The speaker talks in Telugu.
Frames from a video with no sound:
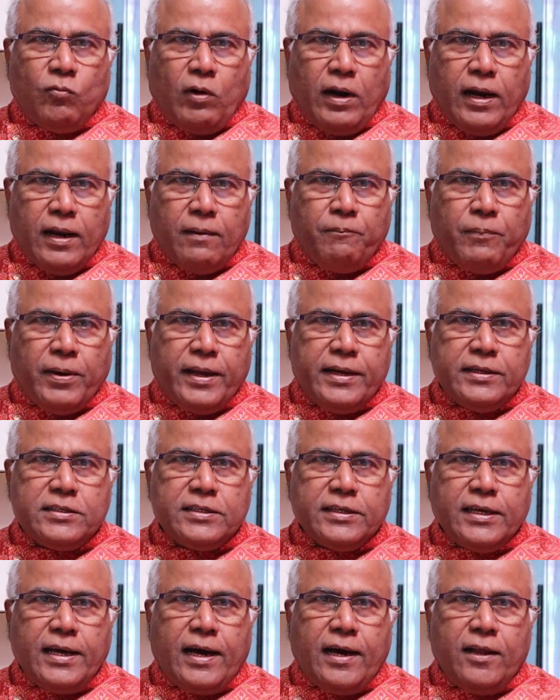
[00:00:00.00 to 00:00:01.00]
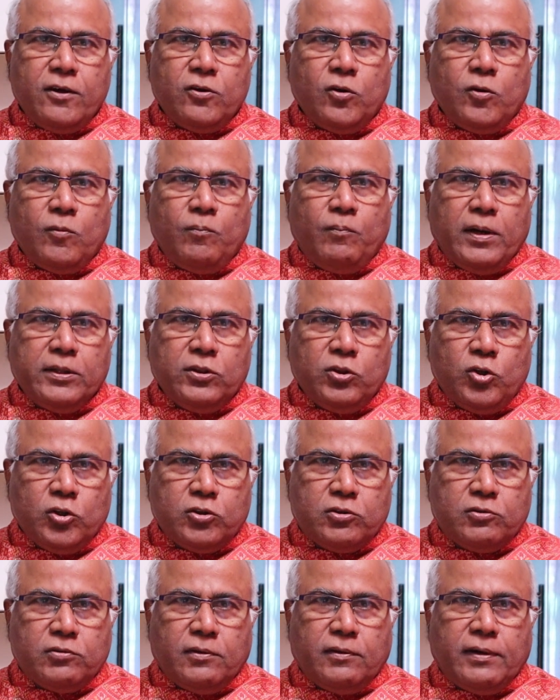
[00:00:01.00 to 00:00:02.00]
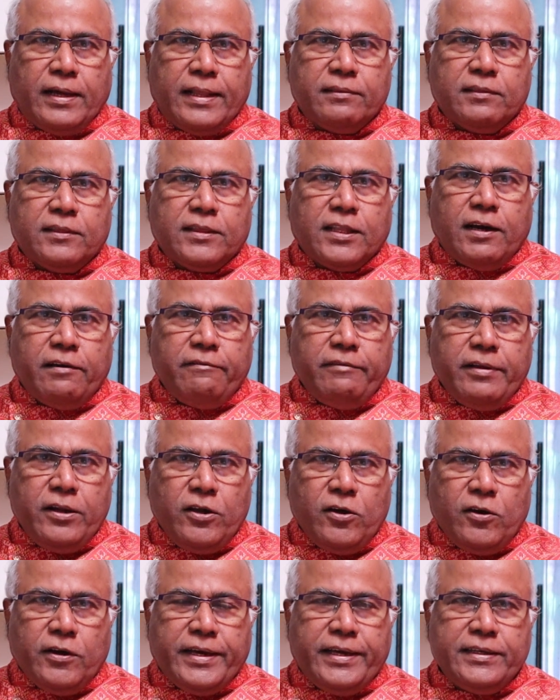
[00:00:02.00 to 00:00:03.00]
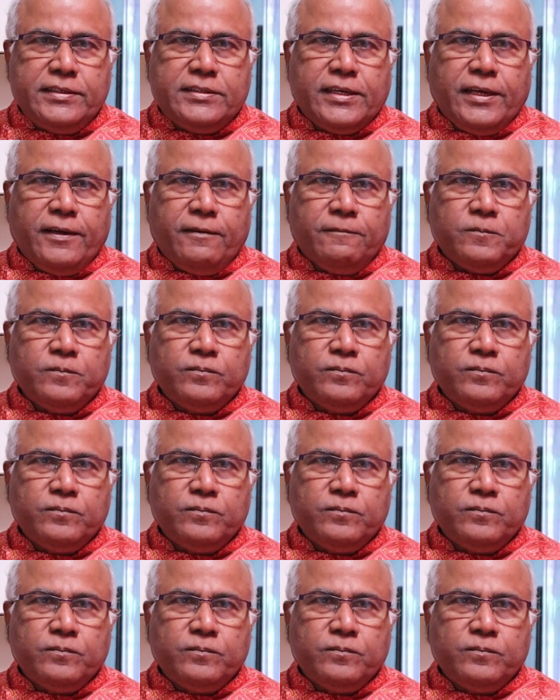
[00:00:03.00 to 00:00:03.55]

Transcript: వాళ్ళ పరిచయాలు బంధుత్వం అంతా వినియోగించి